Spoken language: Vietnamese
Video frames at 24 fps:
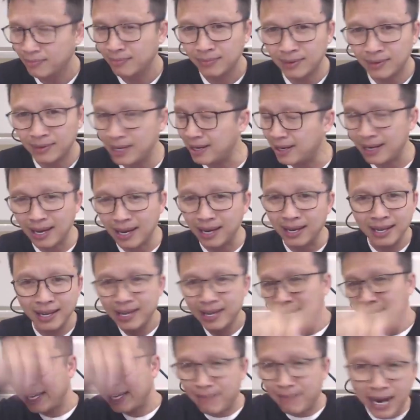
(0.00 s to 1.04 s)
Tức là
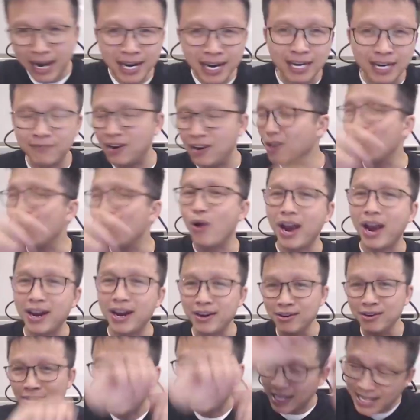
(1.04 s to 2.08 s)
cái máy nó vẫn quay
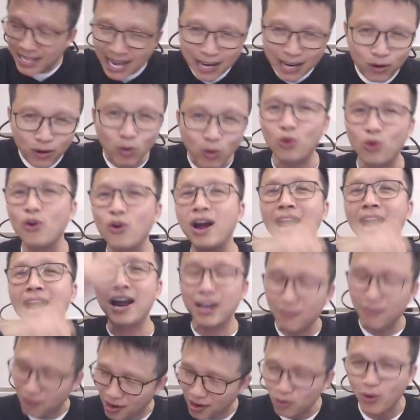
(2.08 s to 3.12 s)
được, cái dây cura nó
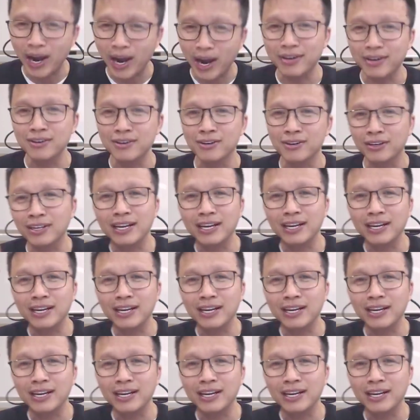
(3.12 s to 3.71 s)
vẫn quay được,